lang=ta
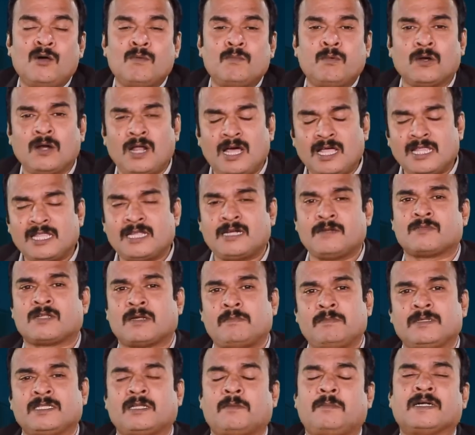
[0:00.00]
பொருளாதாரம்
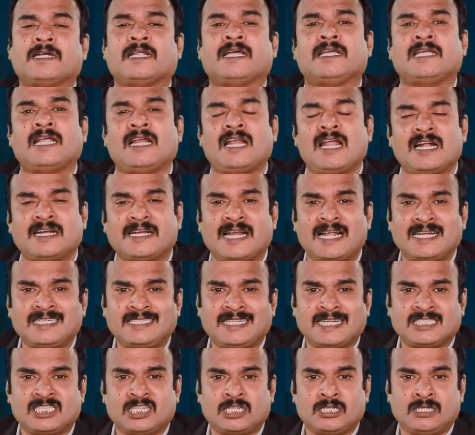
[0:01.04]
சம்மந்தப்பட்ட எல்லா
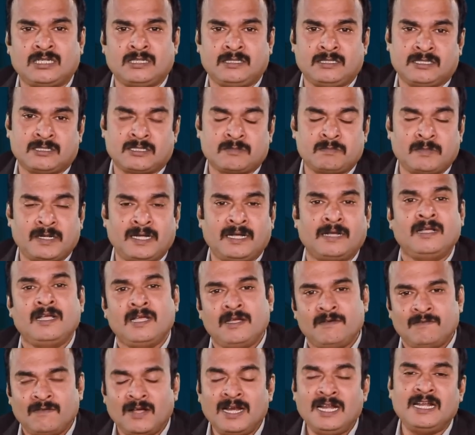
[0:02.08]
டிரான்சாக்ஷன்ஸுமே
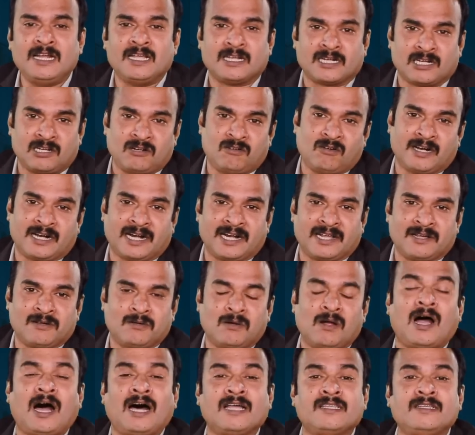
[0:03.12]
வெளியில் இருக்கிறவங்களுக்கு
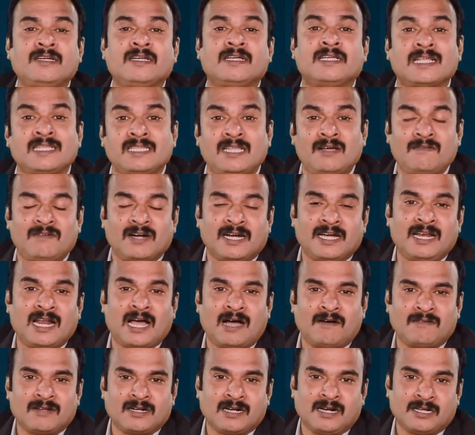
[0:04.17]
கிடைக்கும் அது எந்த வகையில்
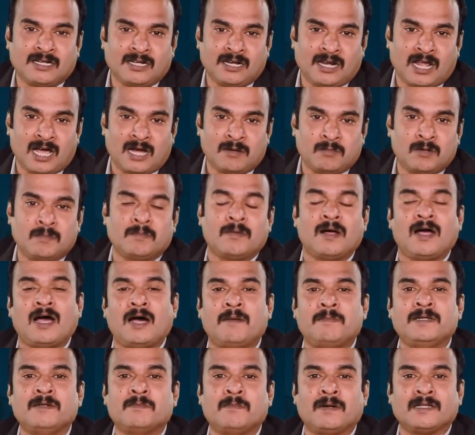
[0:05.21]
அவர்களுக்கு லாபம்
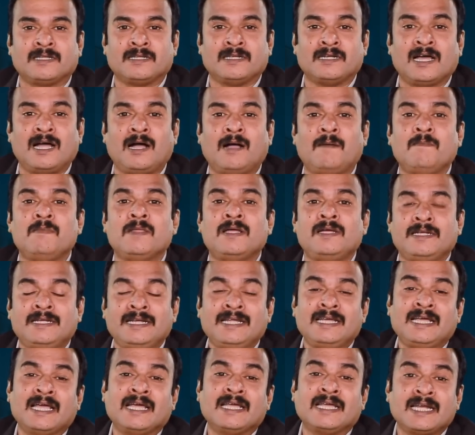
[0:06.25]
அப்படின்னு பார்த்தீங்கன்னா
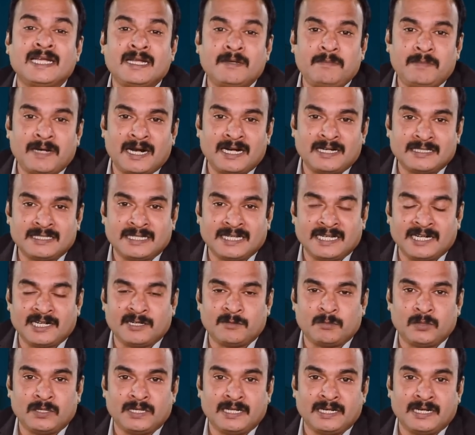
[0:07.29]
நீங்கள் என்ன பிராண்டு சிகரெட்
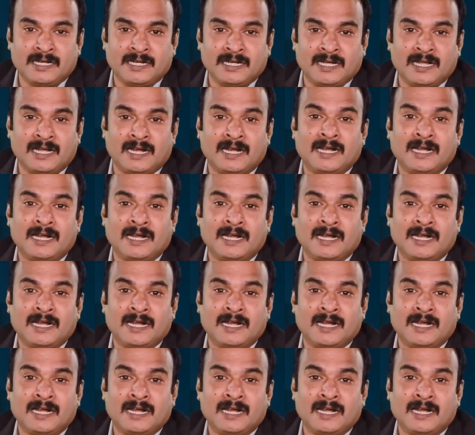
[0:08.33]
பிடிக்கிறீங்க